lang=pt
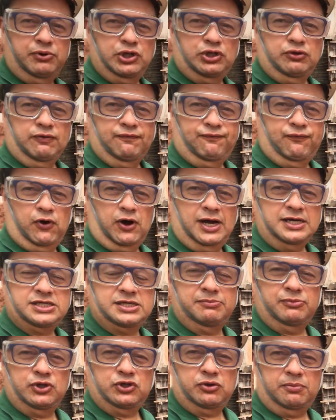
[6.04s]
muito
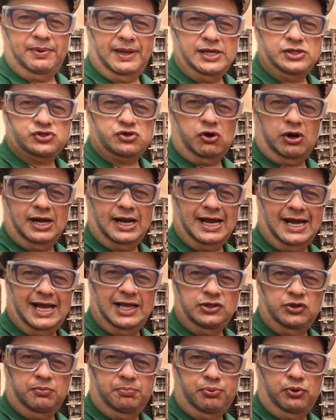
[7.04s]
forte, muito bem escorado,